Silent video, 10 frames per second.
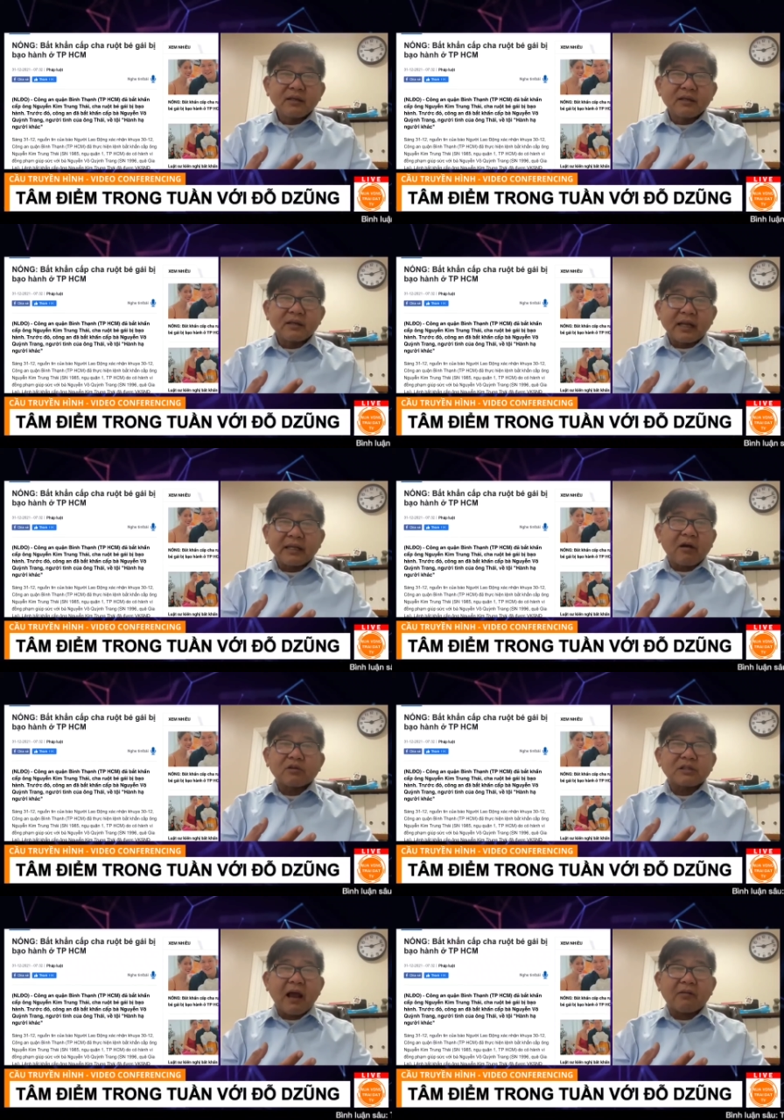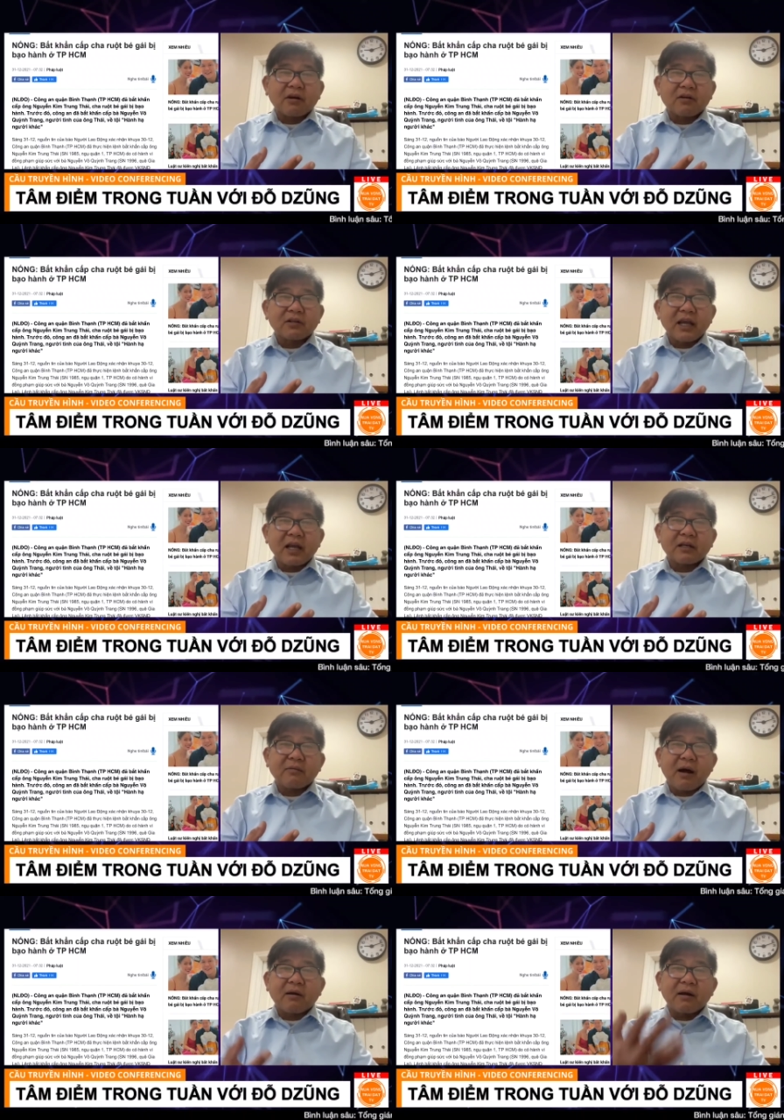ờ, đánh nhau sao đó rồi chết
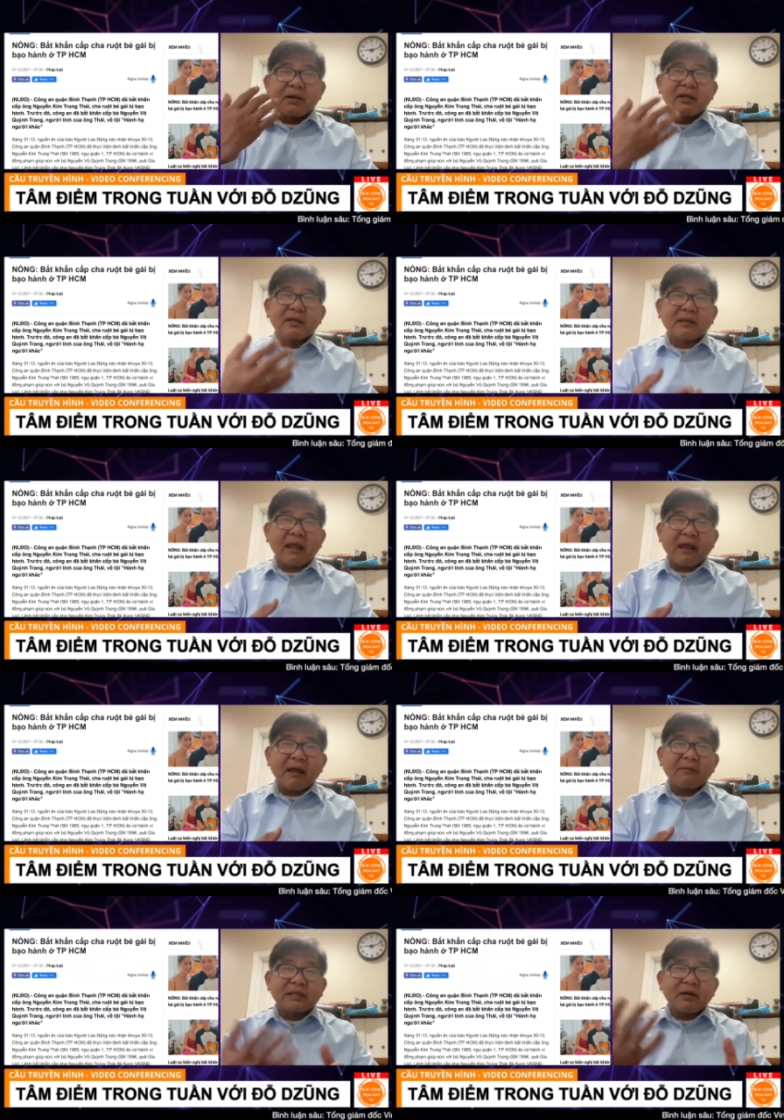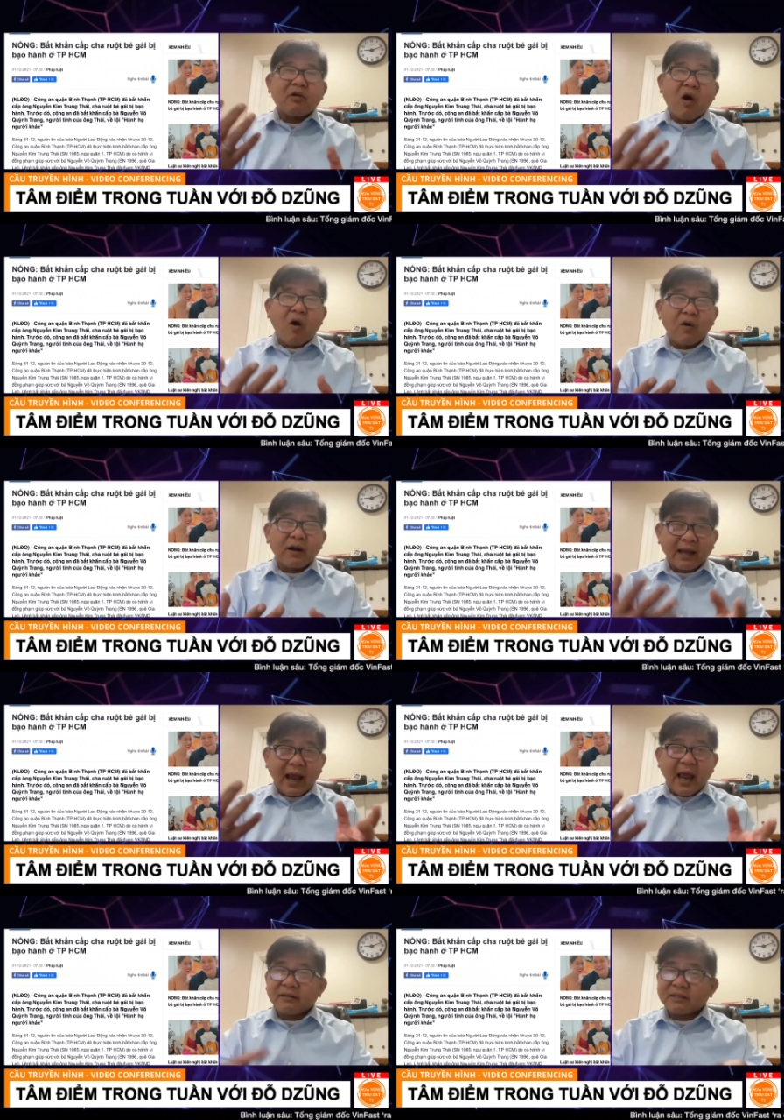rồi bảo là bị té bị treo cổ
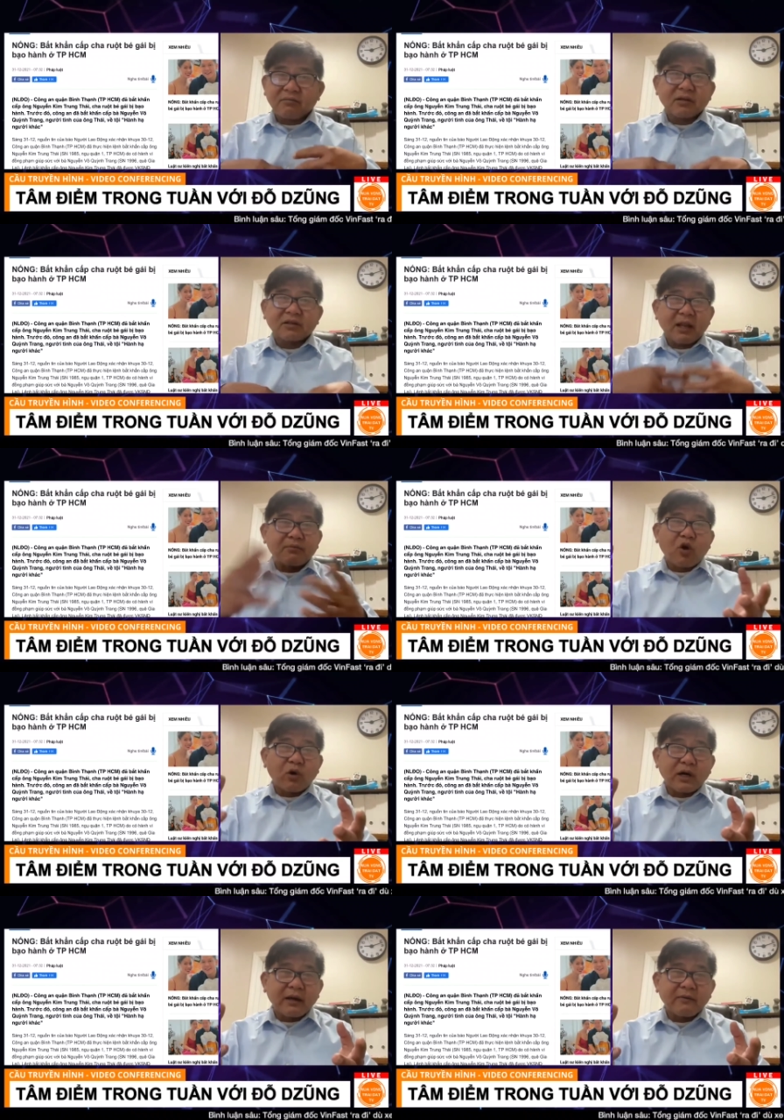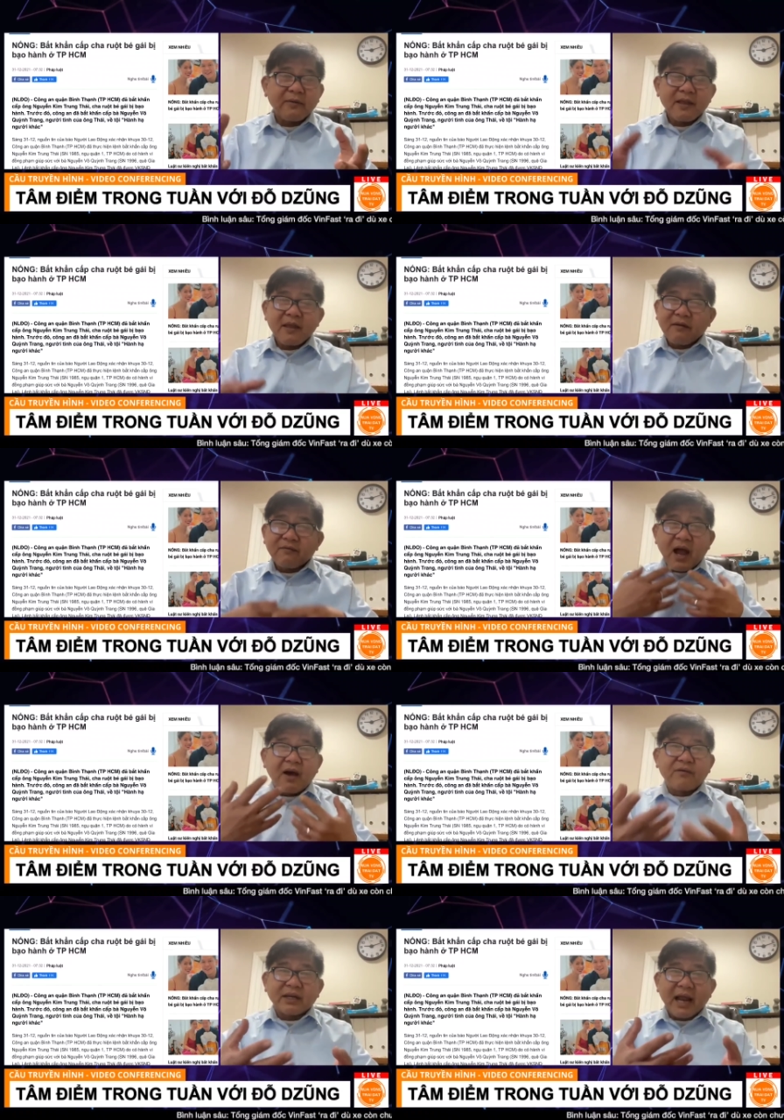đại khái xong là đánh trôn liền và
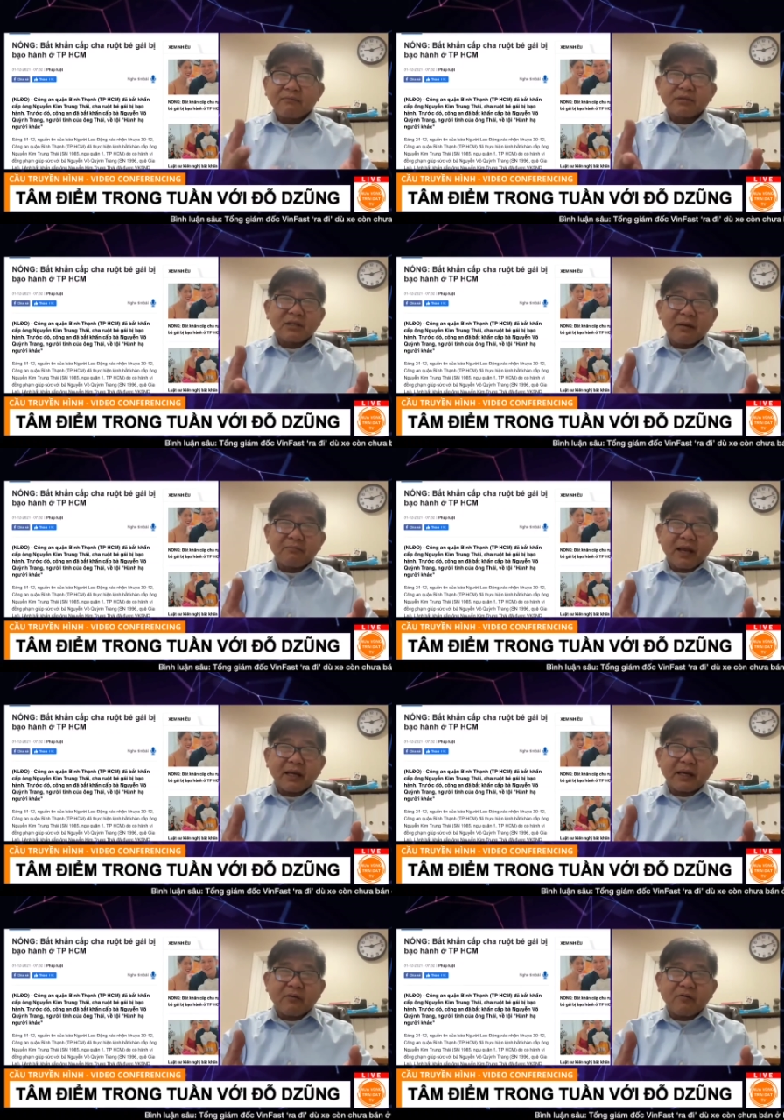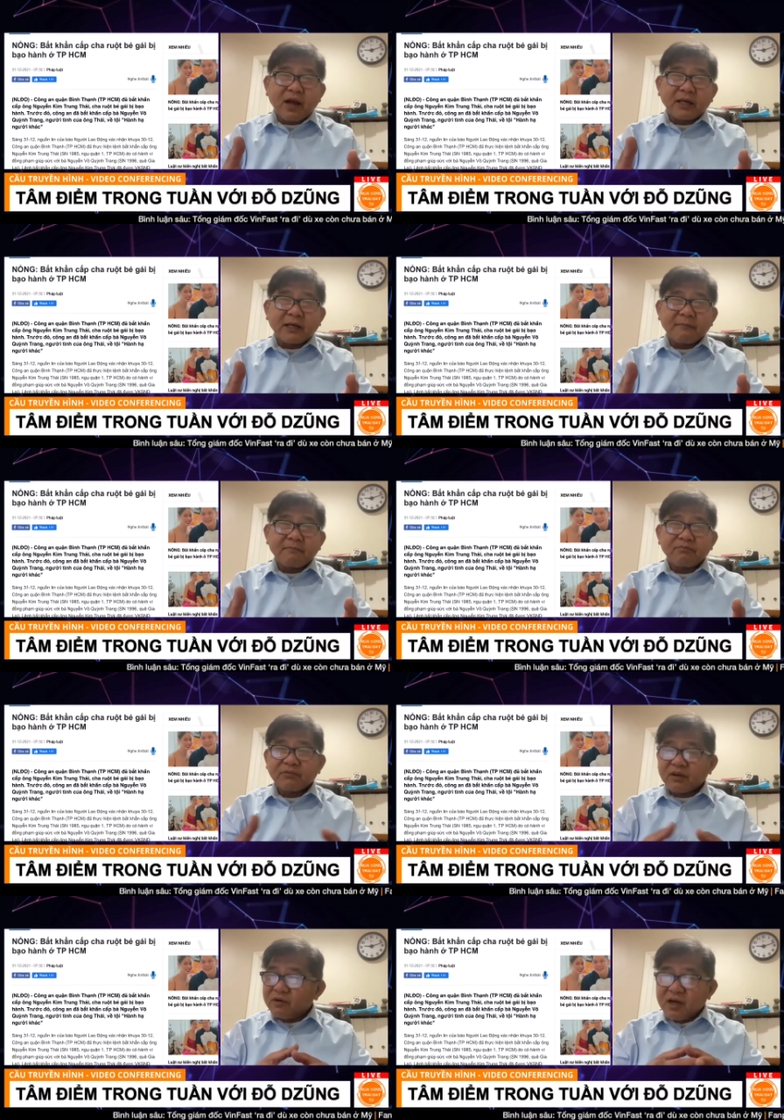ở Việt Nam như em bé này cũng vậy nữa
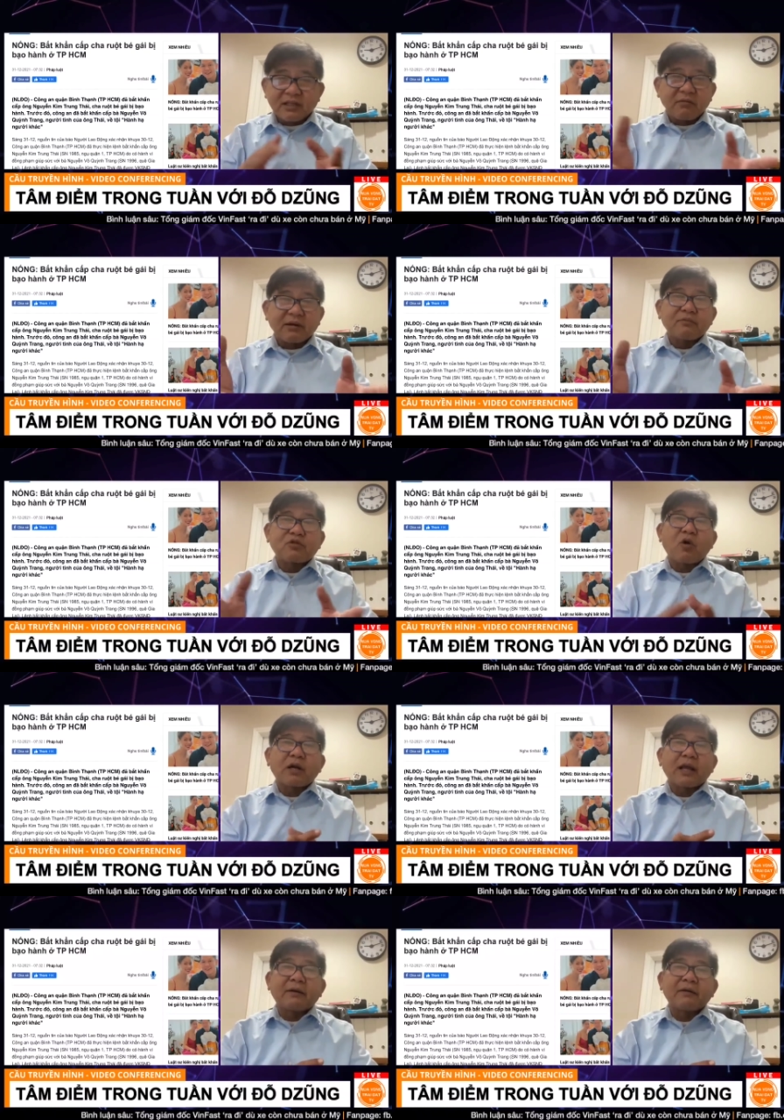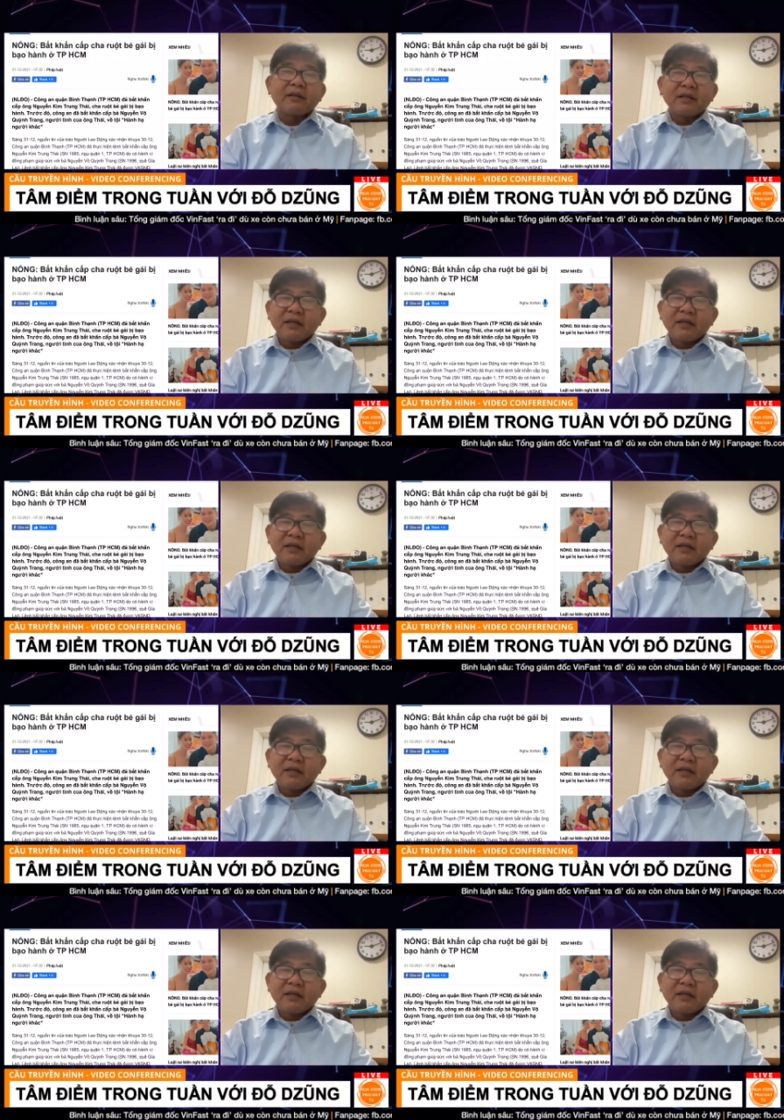vừa xong rồi đem chôn liền